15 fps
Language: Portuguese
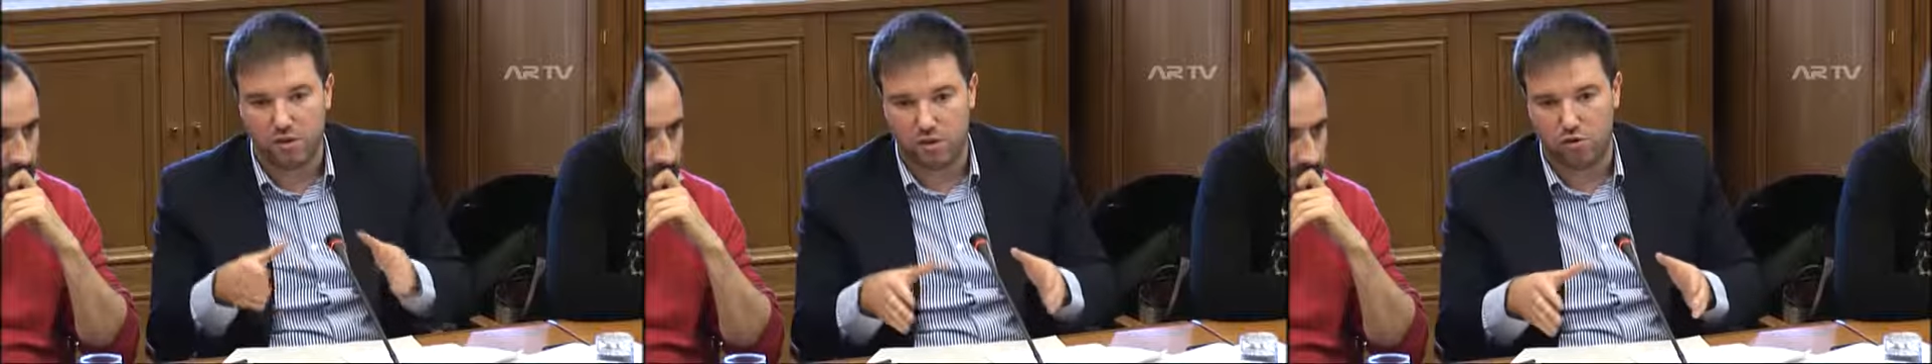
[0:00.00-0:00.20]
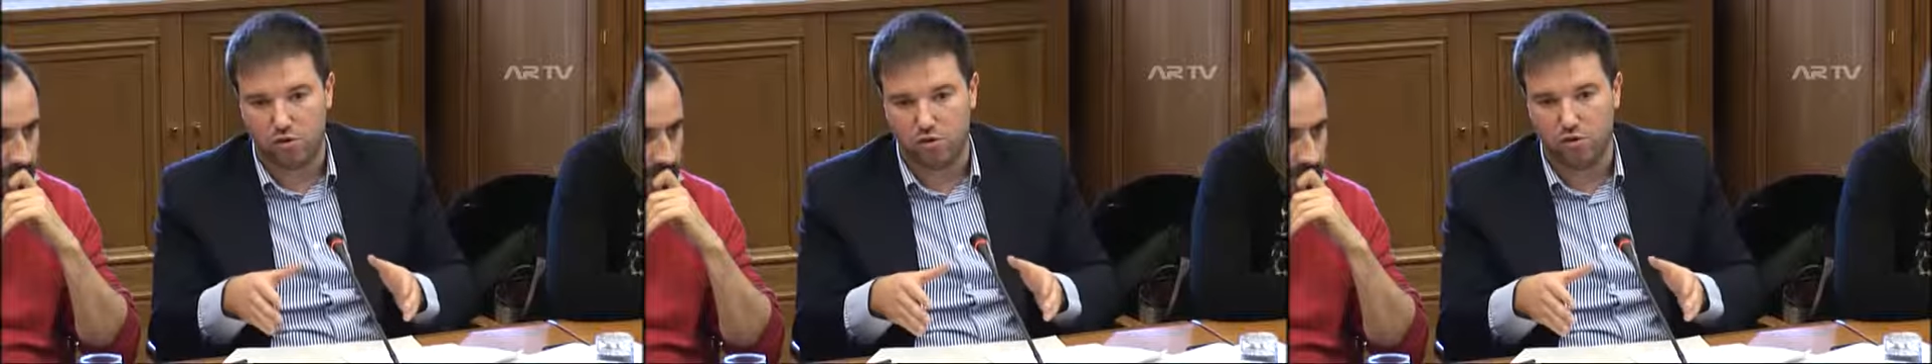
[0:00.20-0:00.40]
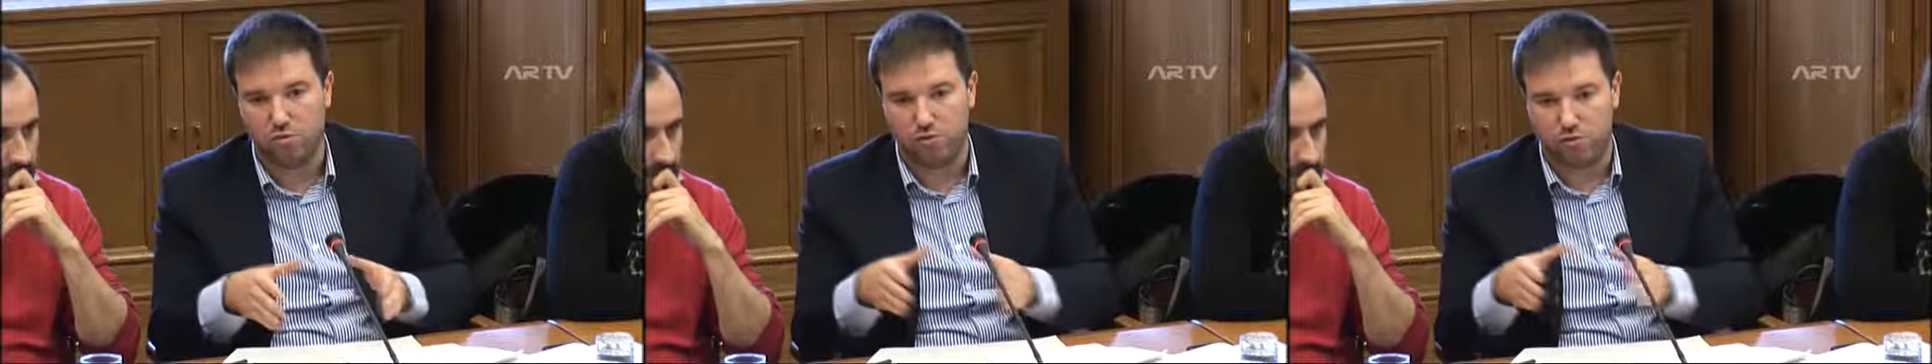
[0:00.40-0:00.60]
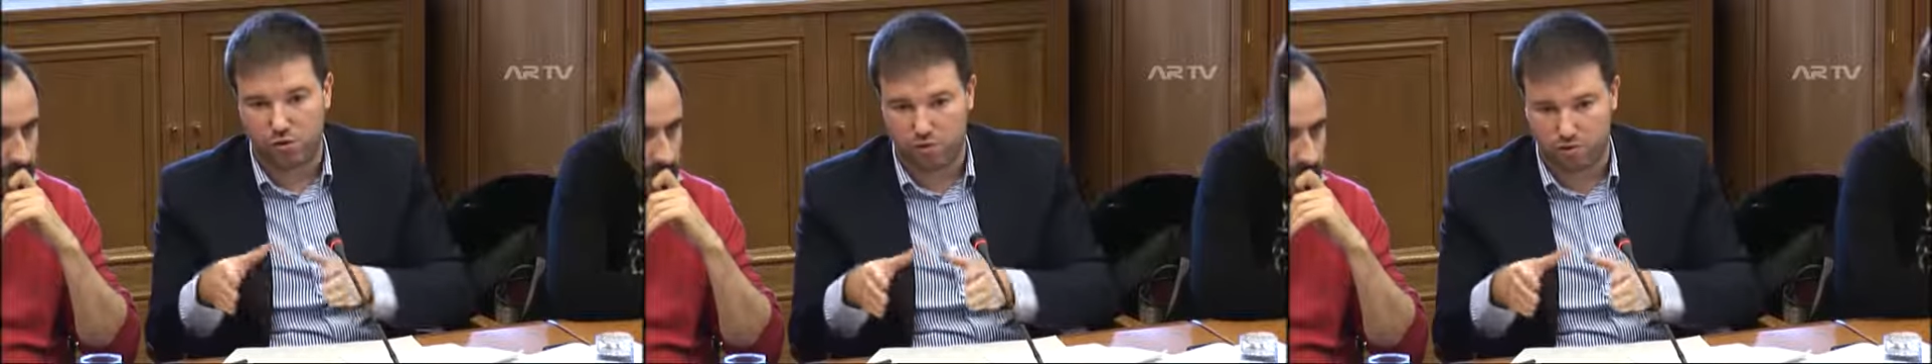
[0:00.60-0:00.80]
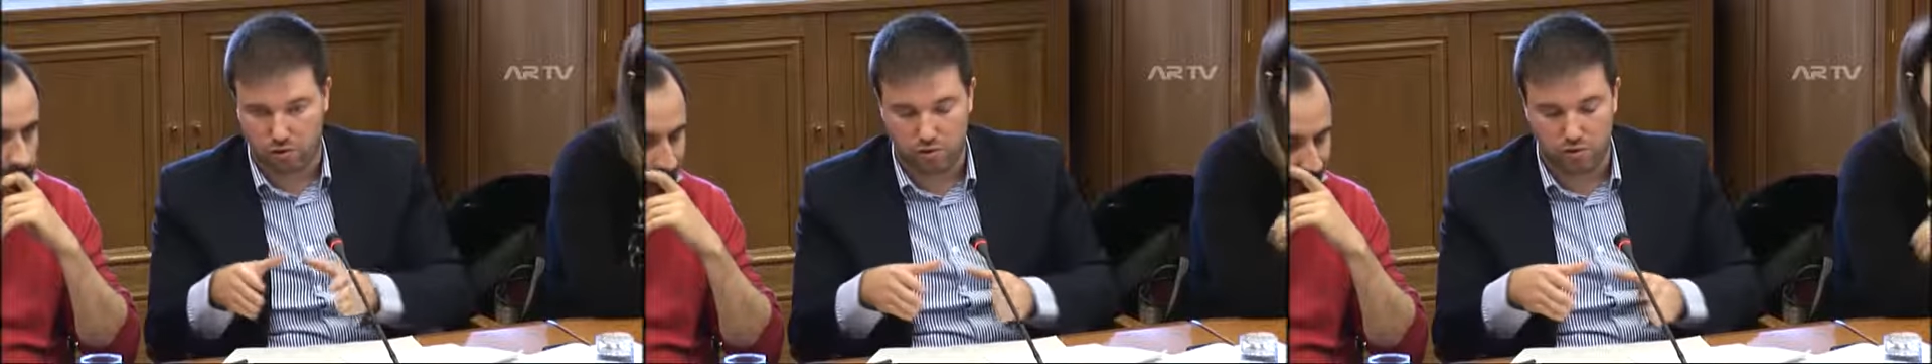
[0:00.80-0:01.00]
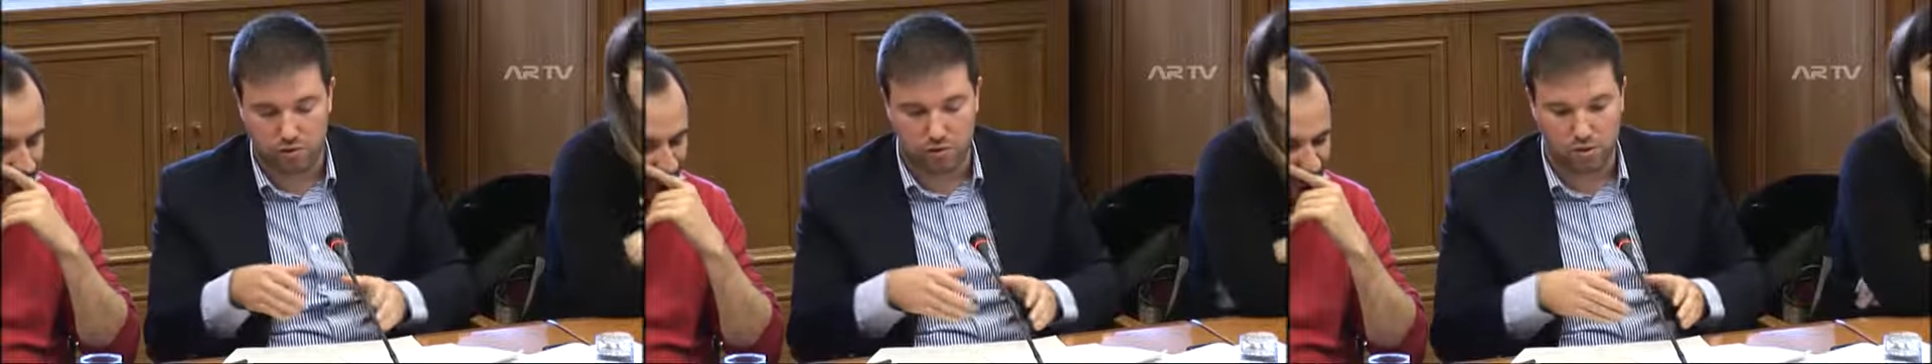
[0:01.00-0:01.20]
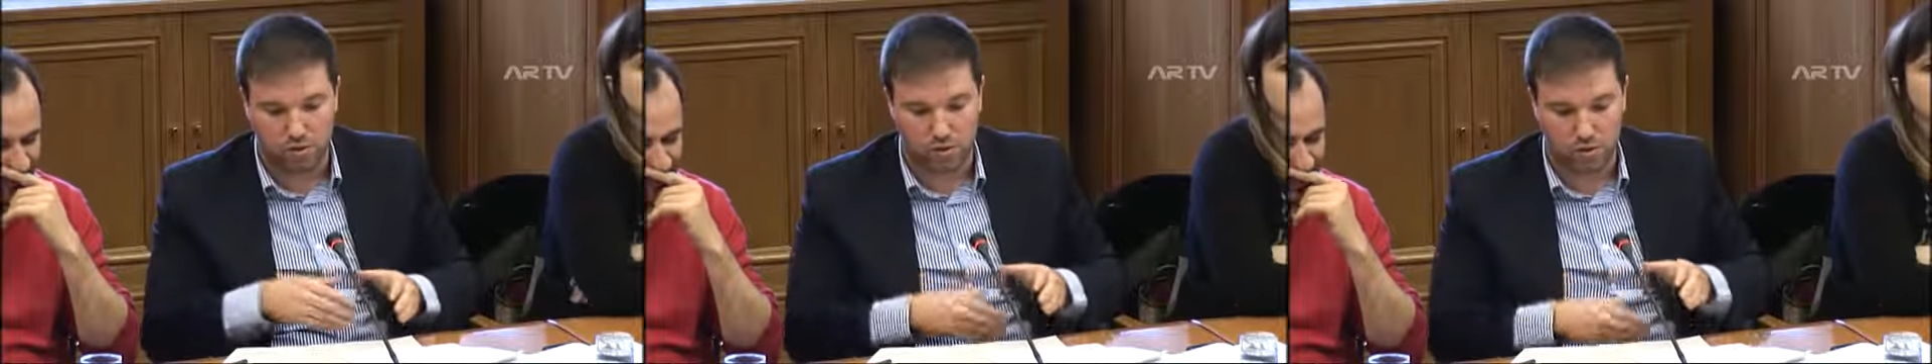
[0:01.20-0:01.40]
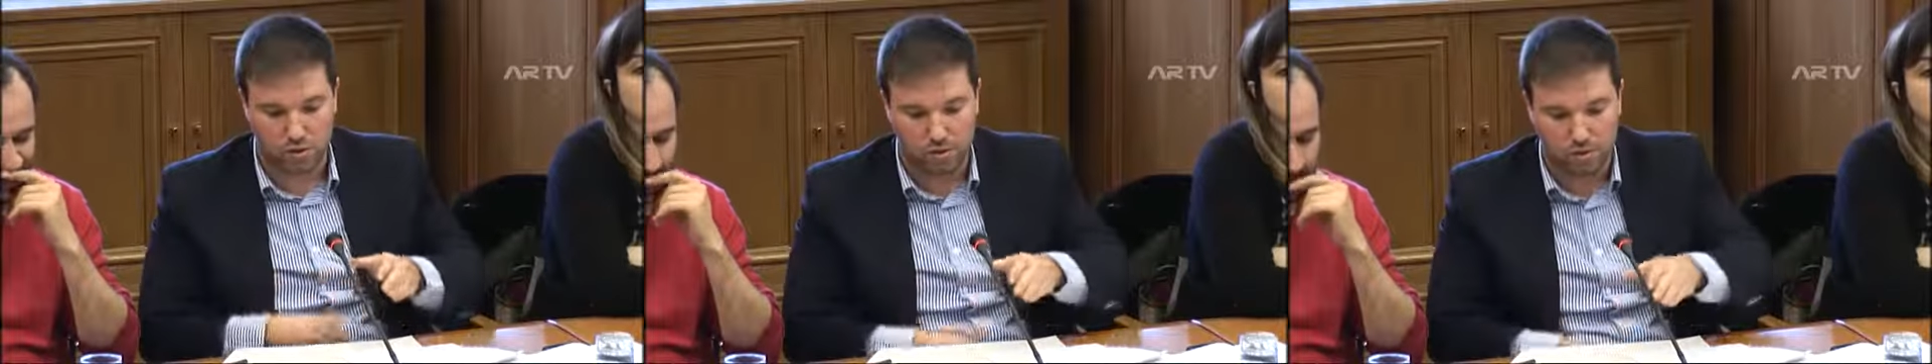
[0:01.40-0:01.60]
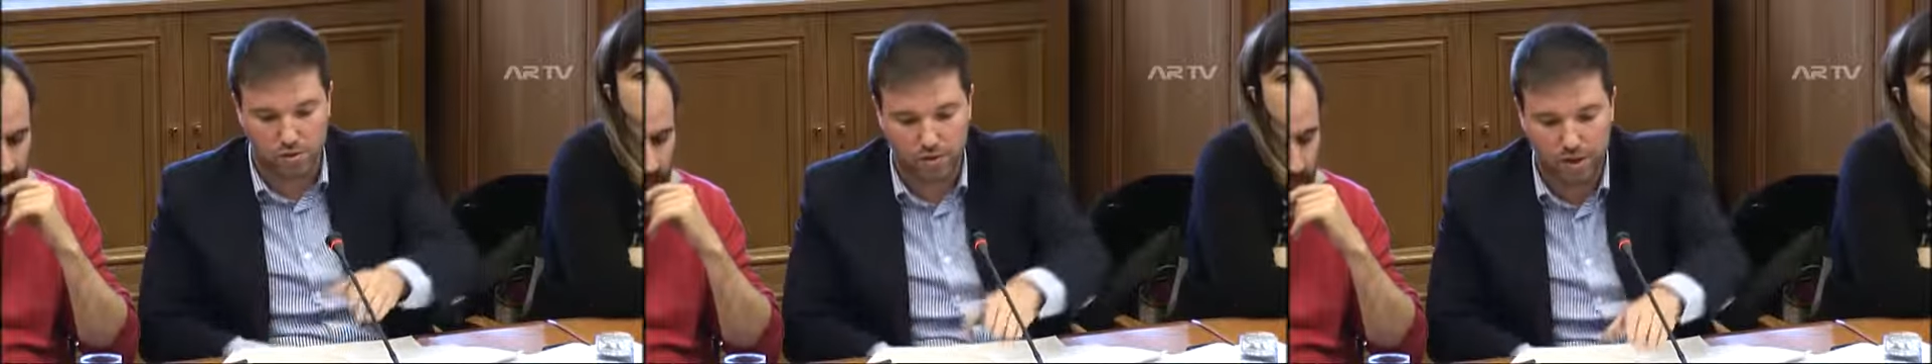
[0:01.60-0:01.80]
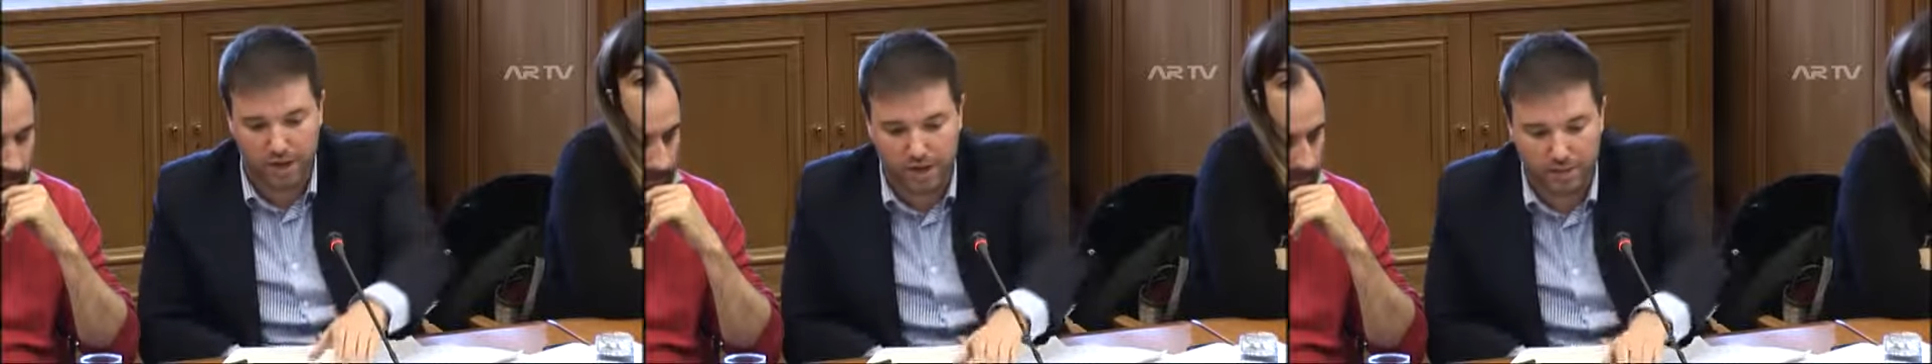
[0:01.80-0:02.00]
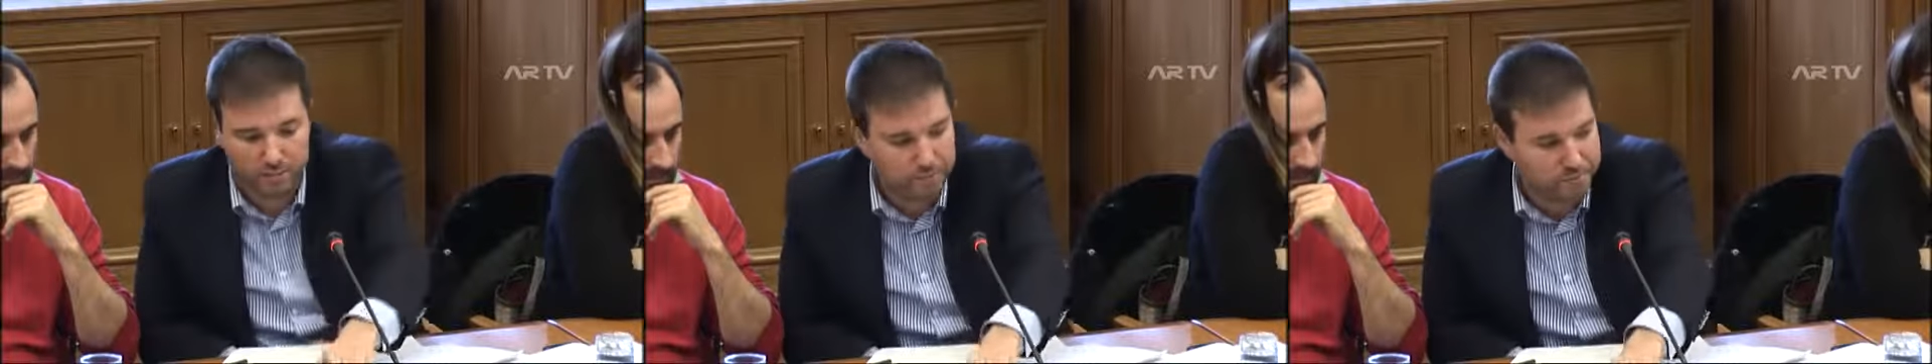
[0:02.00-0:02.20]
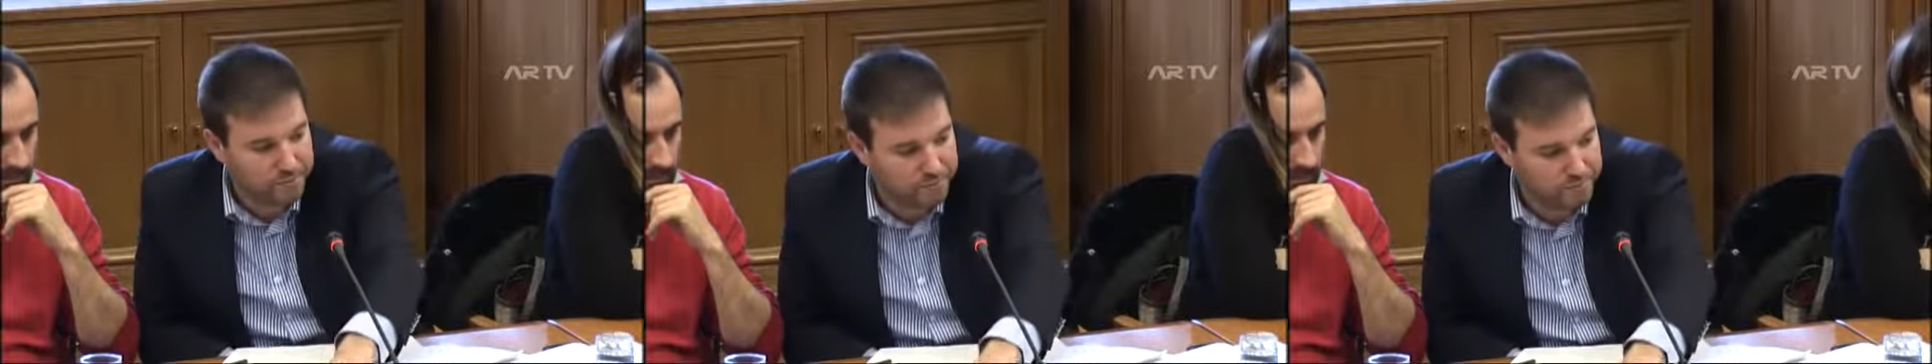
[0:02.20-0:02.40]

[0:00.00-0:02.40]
de todos os portugueses e dos cuidadores. Obrigado.